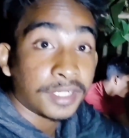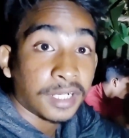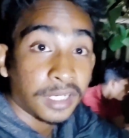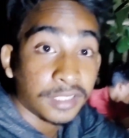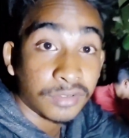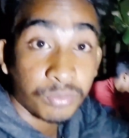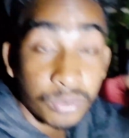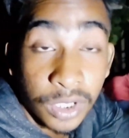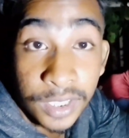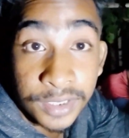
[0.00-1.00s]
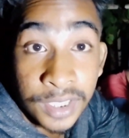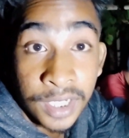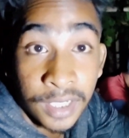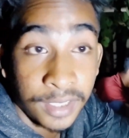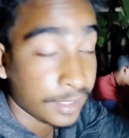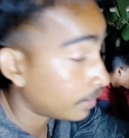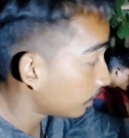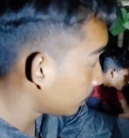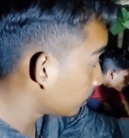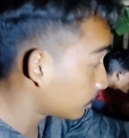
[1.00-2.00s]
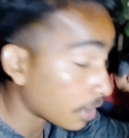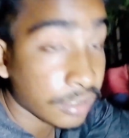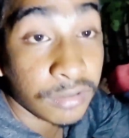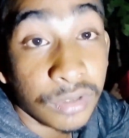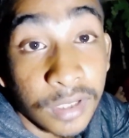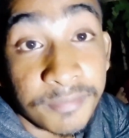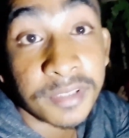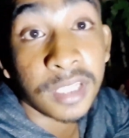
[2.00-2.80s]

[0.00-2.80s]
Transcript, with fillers: गाइस पूरा अंधेरा है चारों तरफ से